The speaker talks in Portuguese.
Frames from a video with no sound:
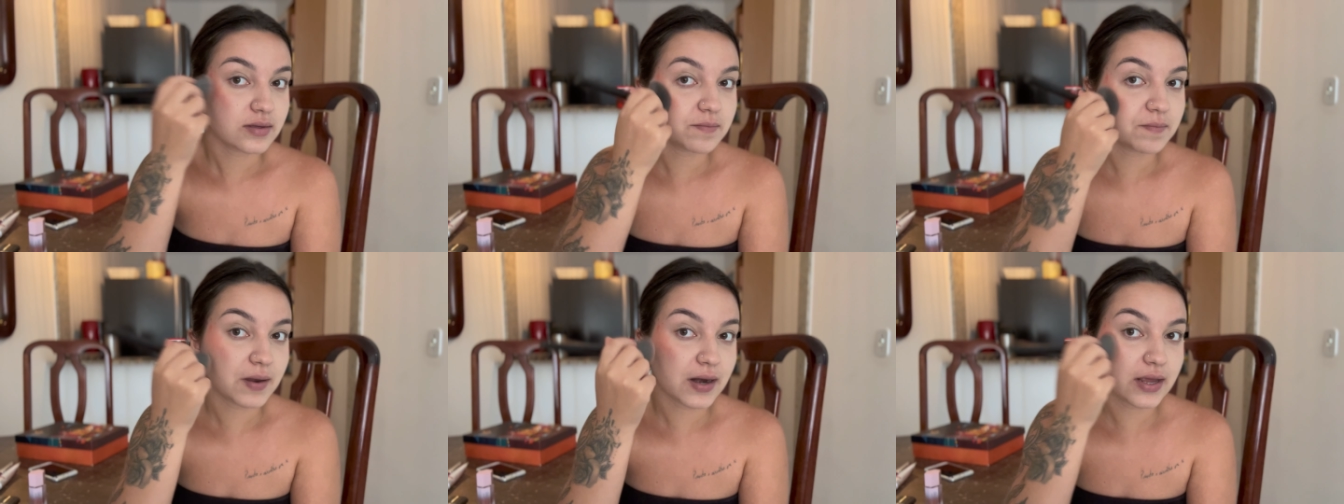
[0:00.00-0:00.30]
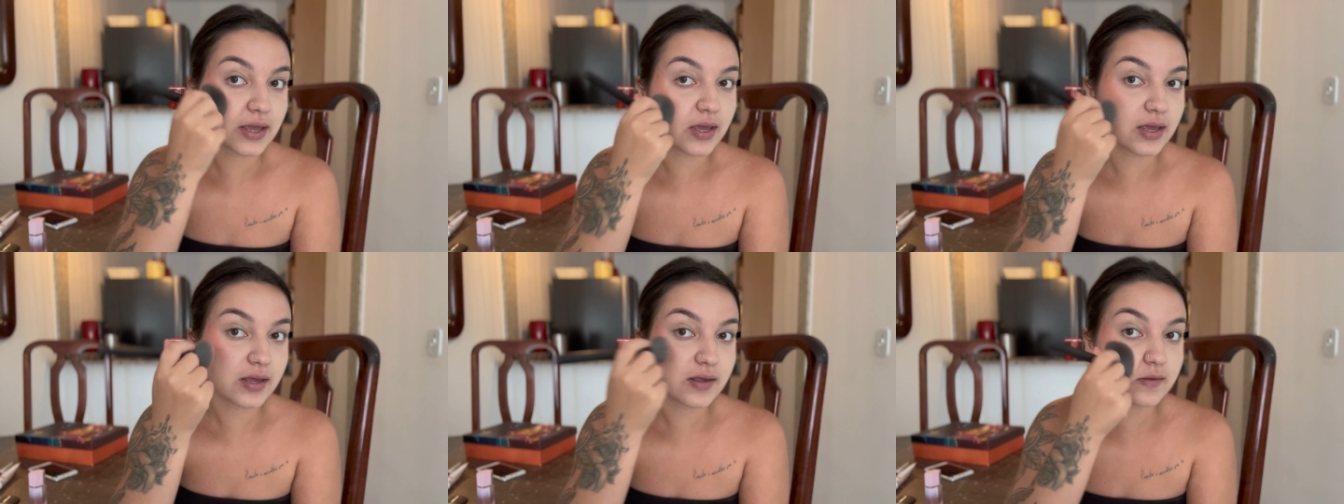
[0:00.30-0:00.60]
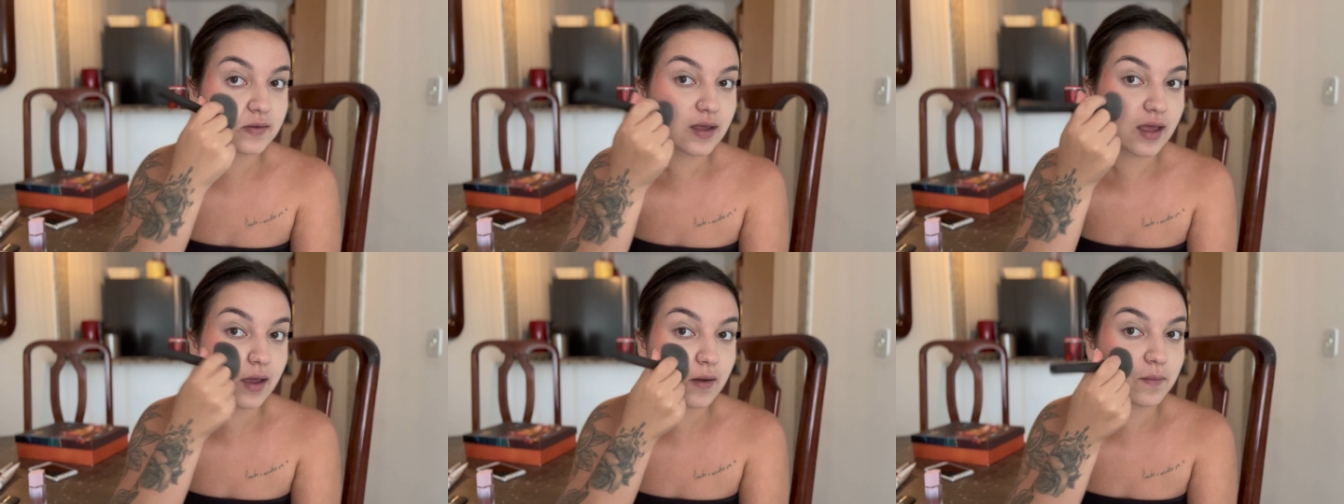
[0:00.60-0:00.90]
Para quem
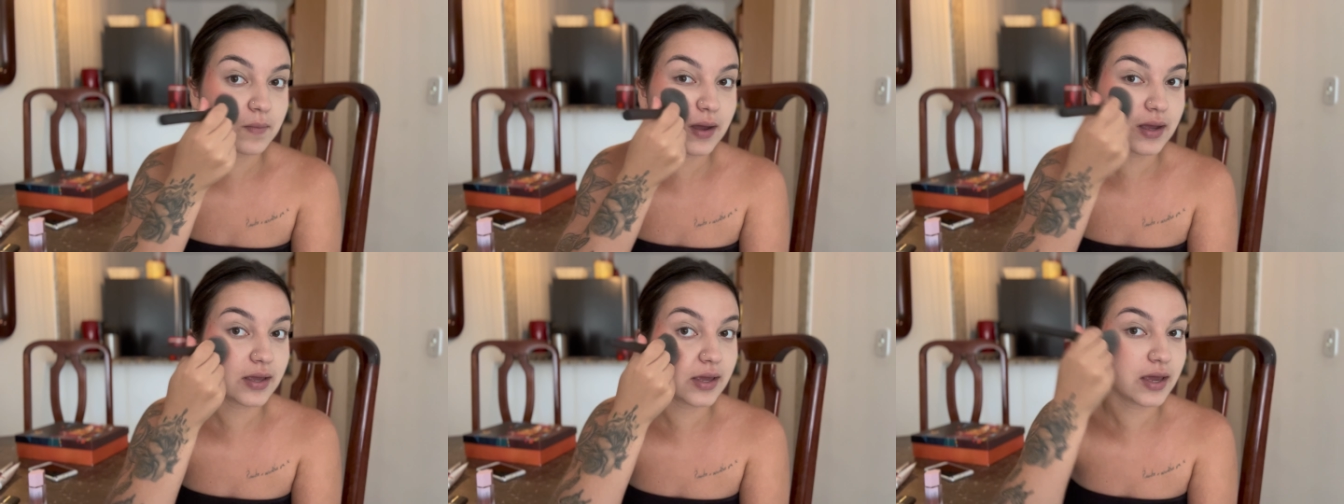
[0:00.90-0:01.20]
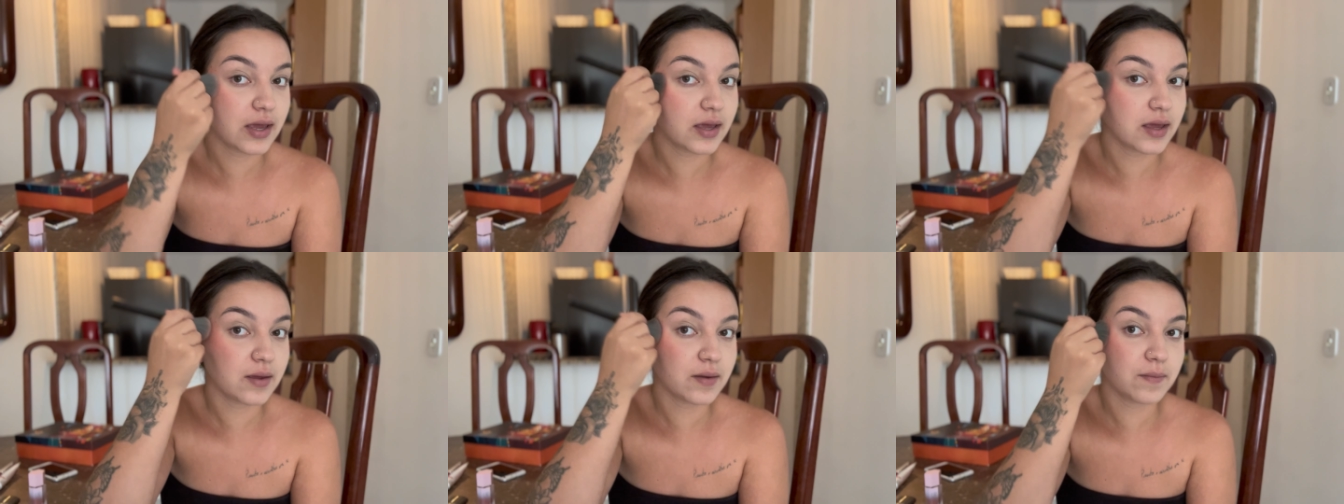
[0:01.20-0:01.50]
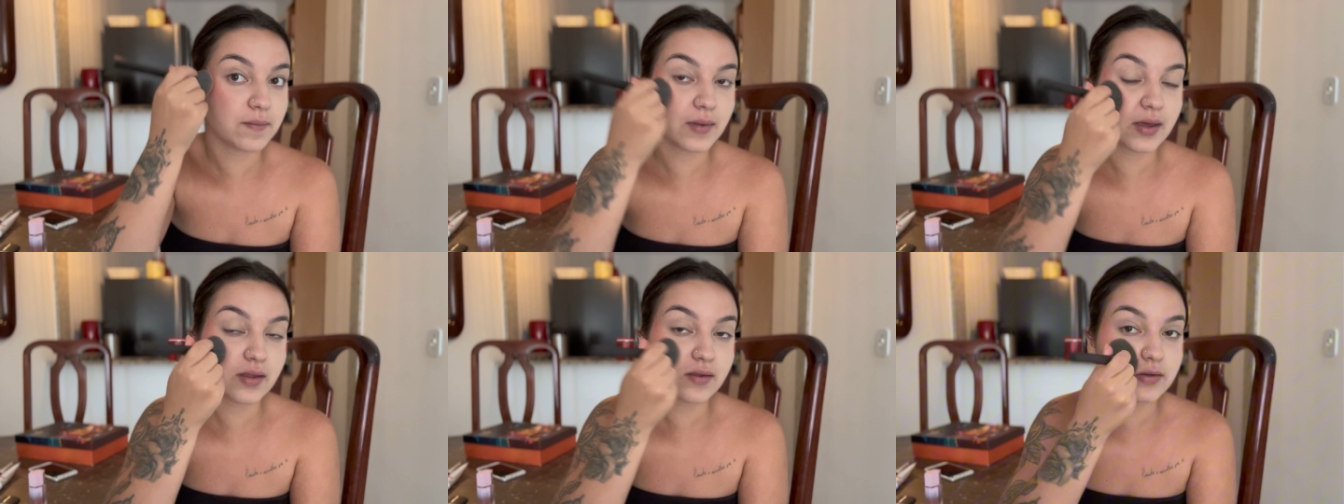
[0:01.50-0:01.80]
quiser. Eu paguei
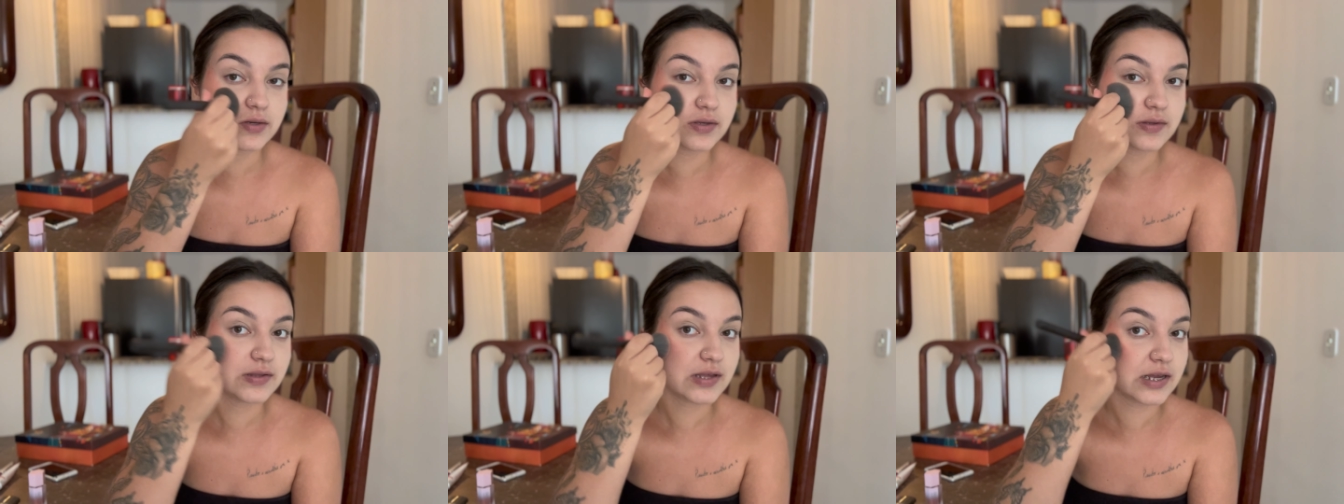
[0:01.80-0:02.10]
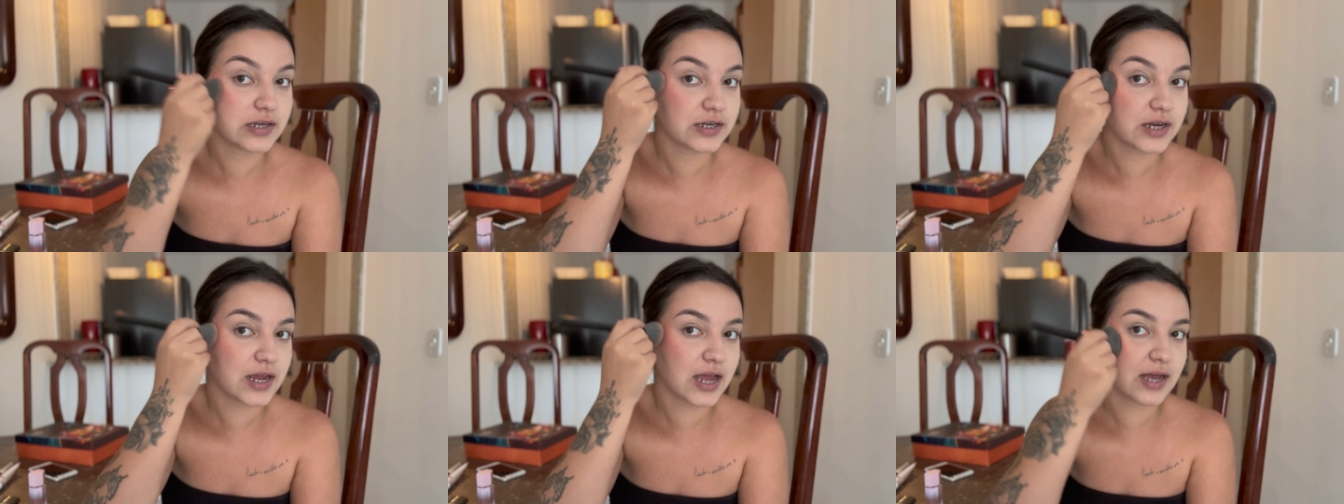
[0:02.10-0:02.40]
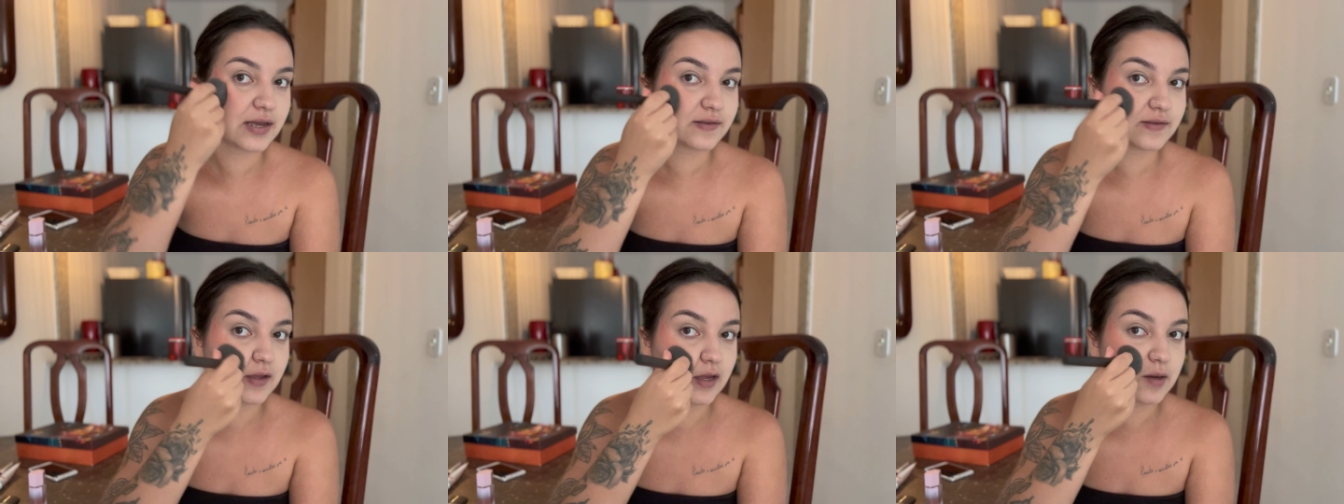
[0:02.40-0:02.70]
menos de 7
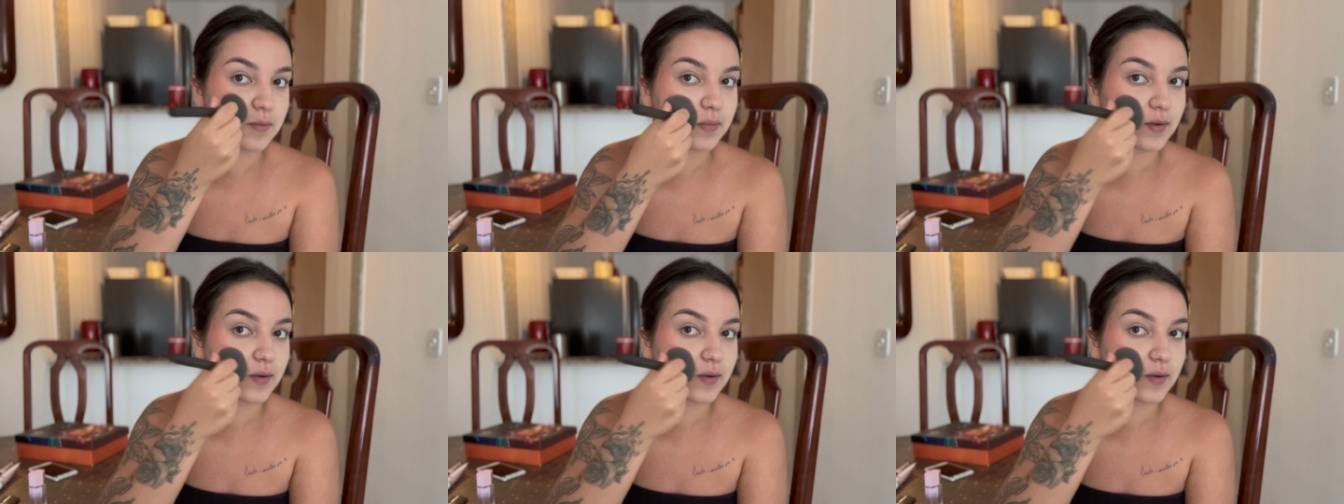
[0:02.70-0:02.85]
reais nele,